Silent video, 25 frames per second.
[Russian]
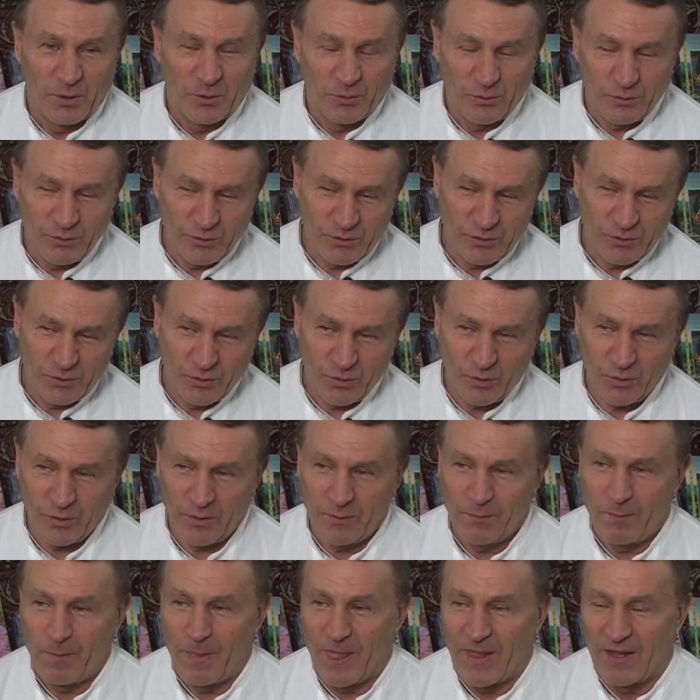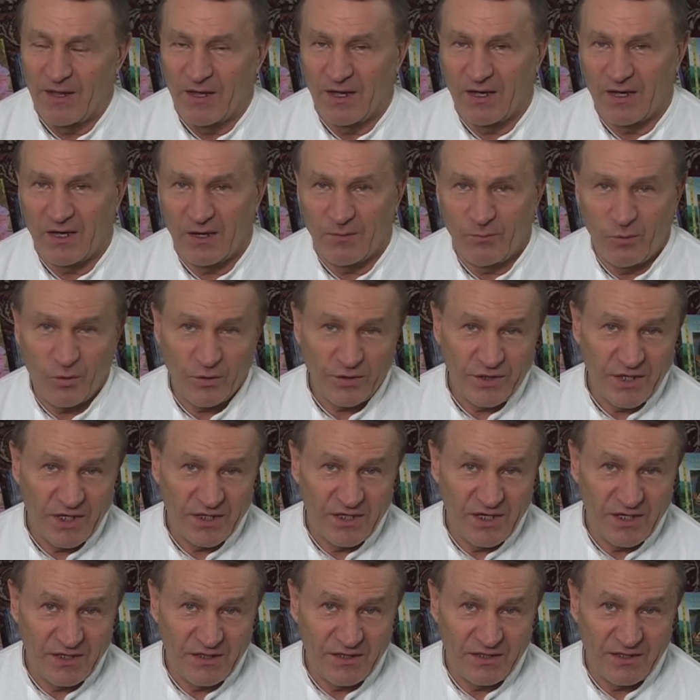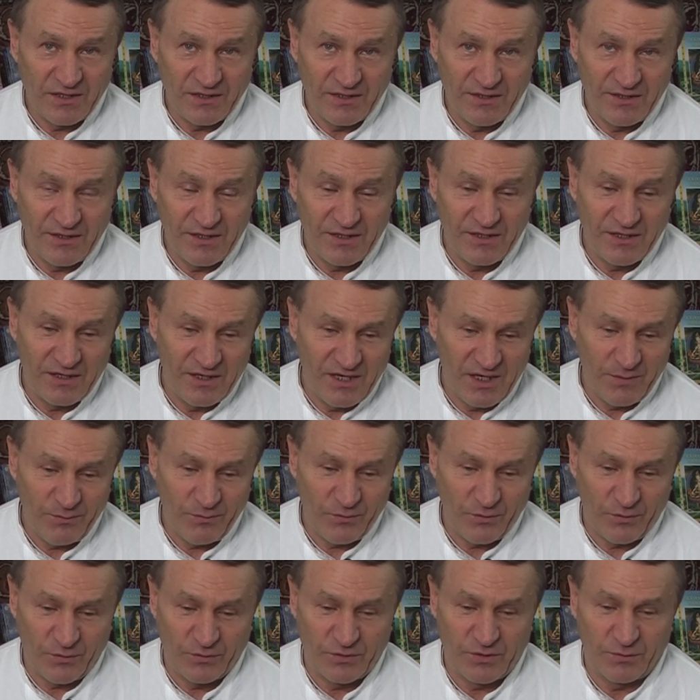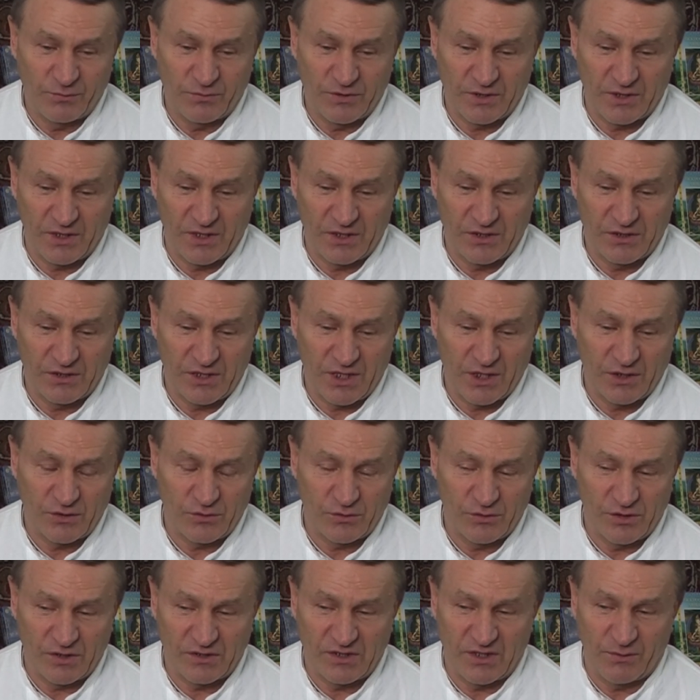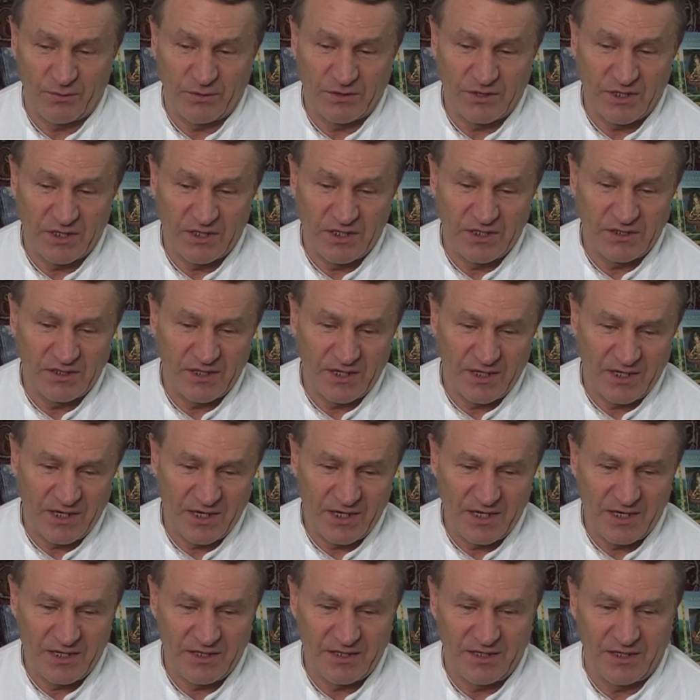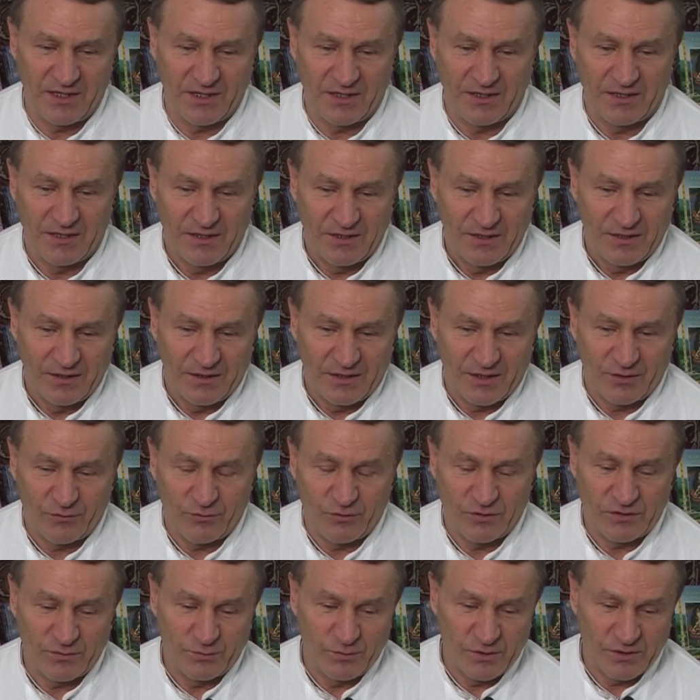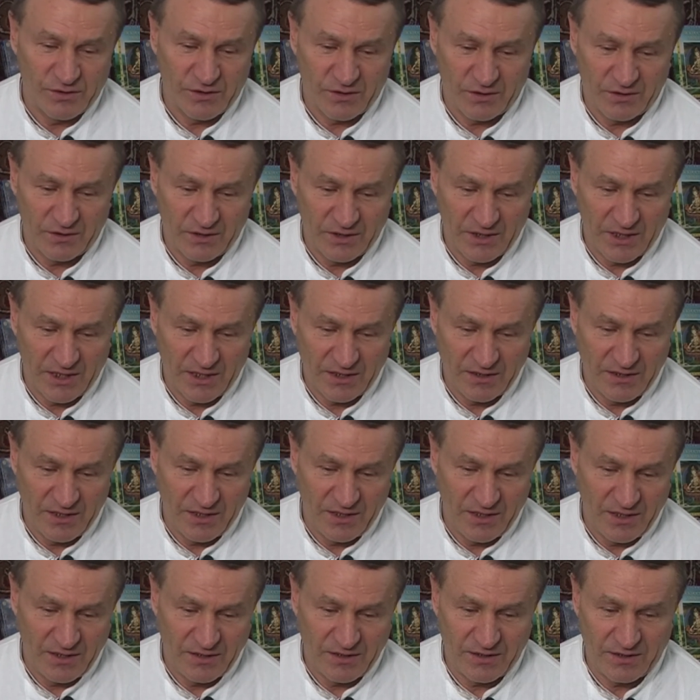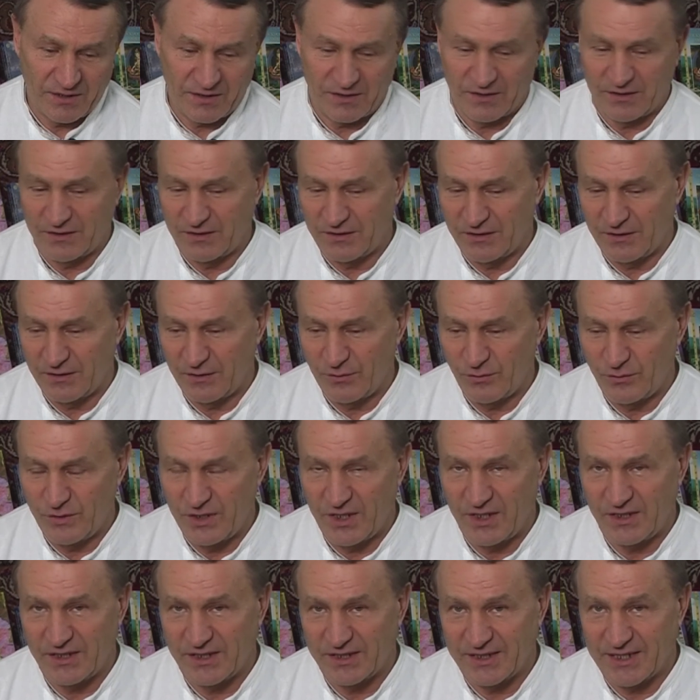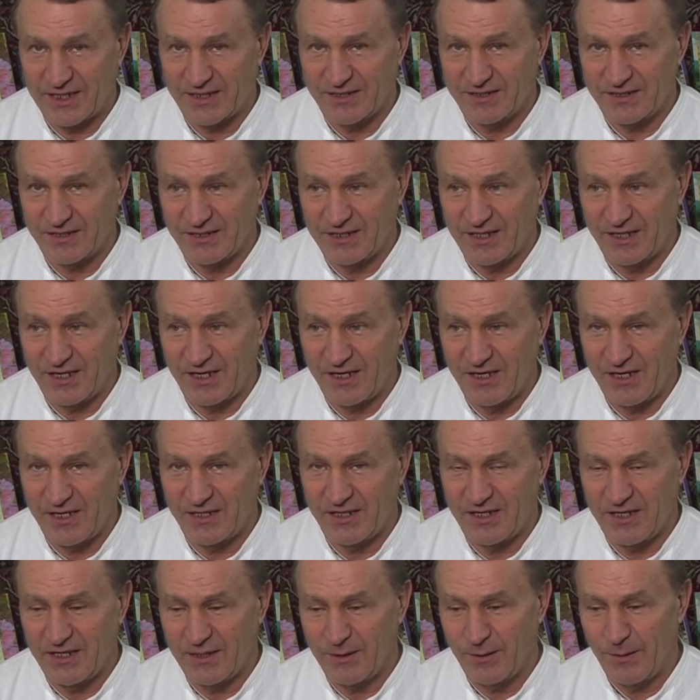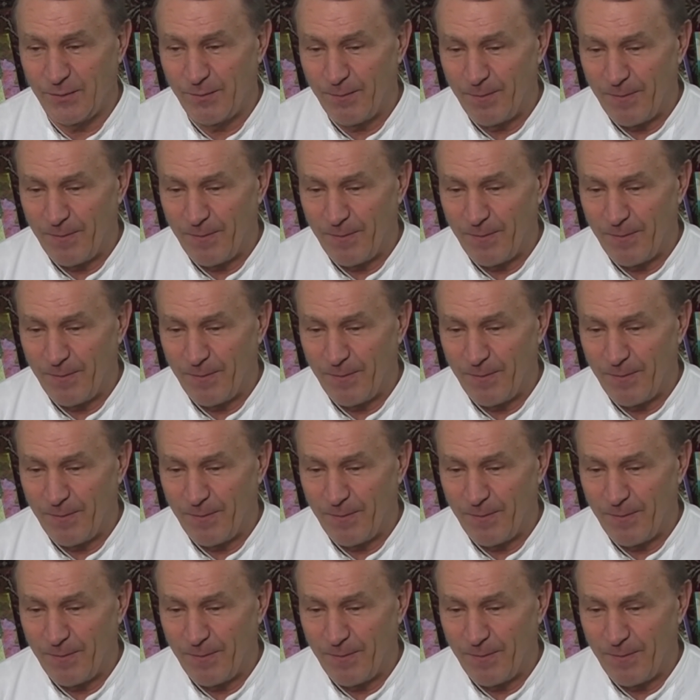Ну и что? А Бог единый, неделим. В общем-то, я считаю, что должна быть единая религия. Какой смысл э, делить э, людей на нации, на религии.